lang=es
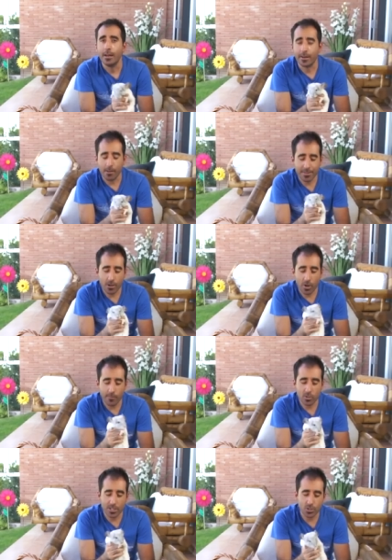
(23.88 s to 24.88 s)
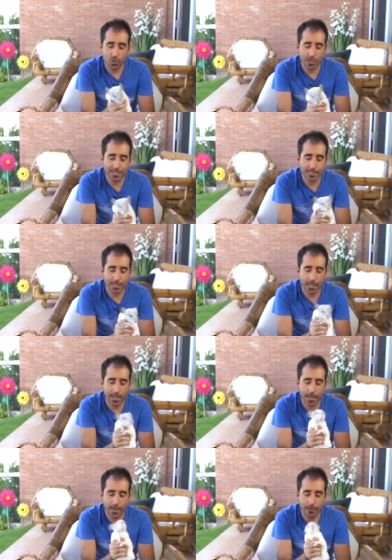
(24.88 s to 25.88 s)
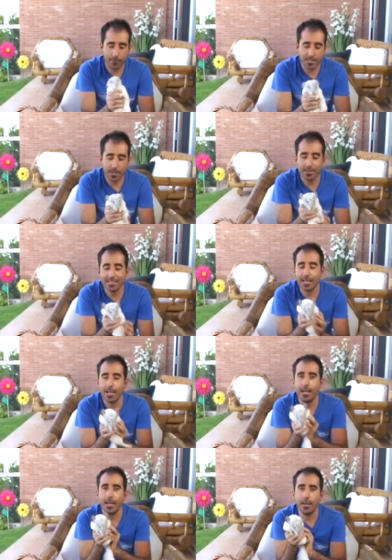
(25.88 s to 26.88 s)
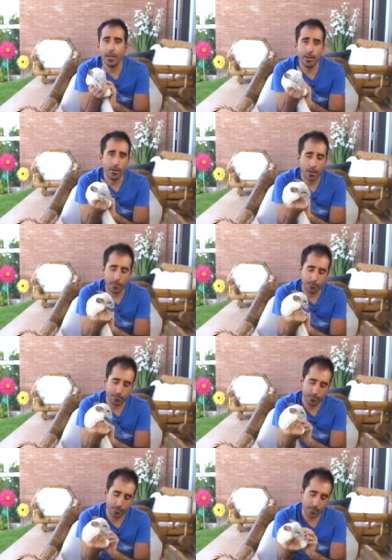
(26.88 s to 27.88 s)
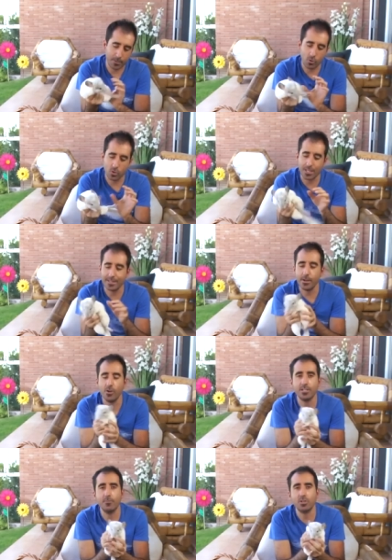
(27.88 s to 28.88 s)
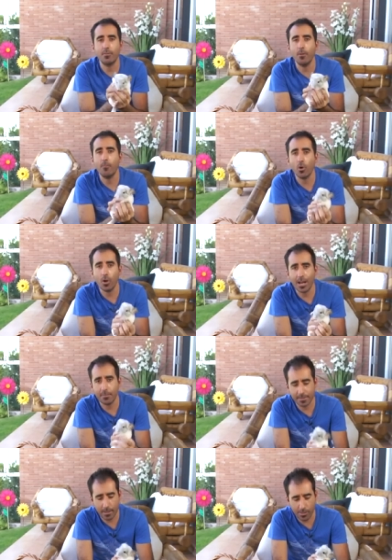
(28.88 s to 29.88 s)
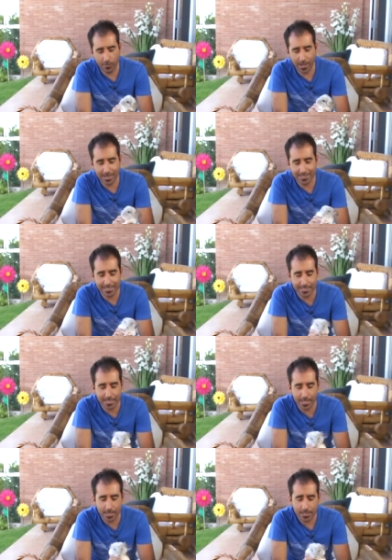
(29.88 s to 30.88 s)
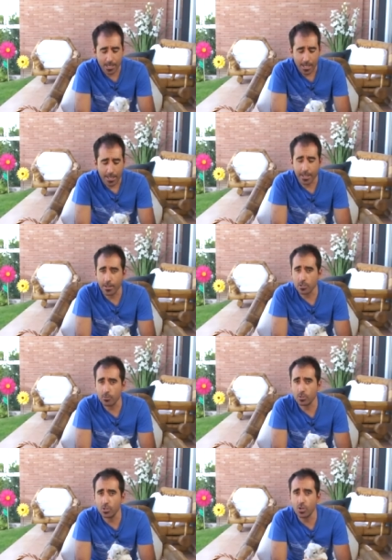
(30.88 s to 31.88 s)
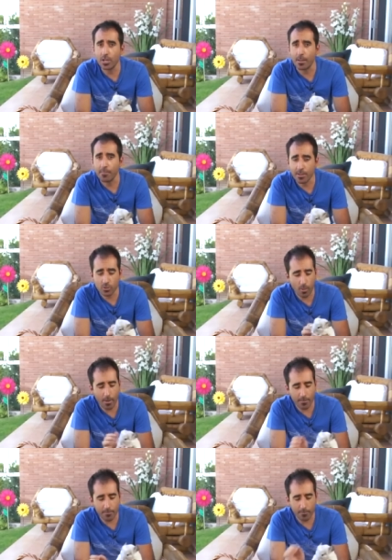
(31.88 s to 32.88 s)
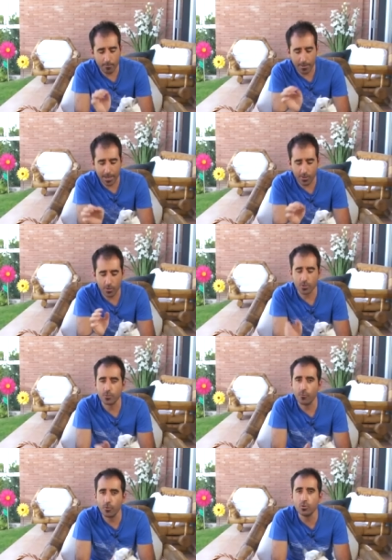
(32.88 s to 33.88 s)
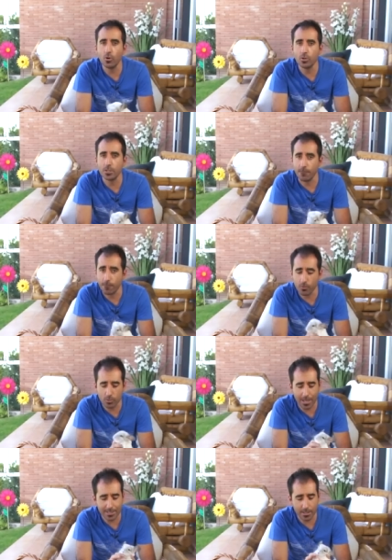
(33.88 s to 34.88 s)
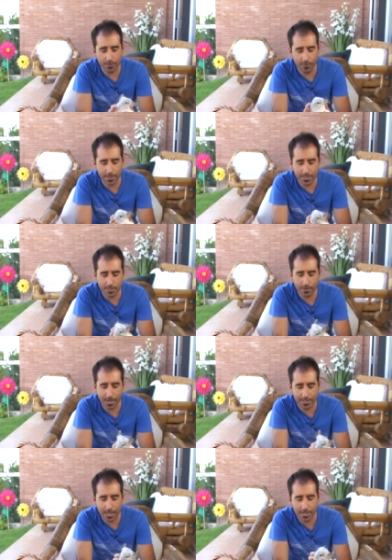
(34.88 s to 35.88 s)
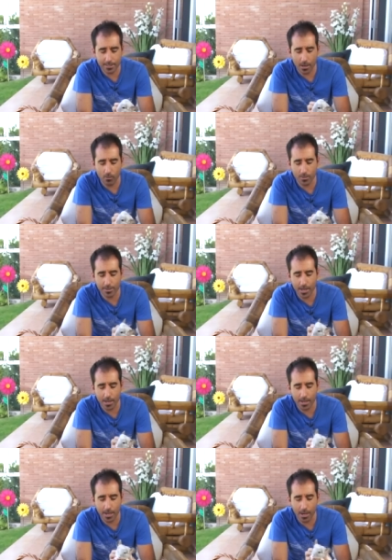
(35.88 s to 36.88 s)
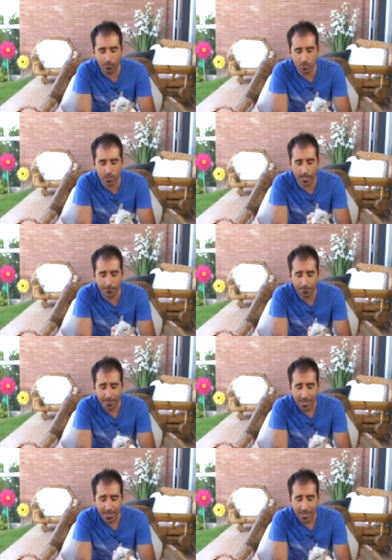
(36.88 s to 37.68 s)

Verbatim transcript: Realmente lo que hemos hecho es, eh, sabéis que en capítulos anteriores hemos hablado un poco de la alimentación de las chinchillas y en ellos hemos dicho que también toman pequeños frutos y frutas y diferentes vegetales que encuentran en el bosque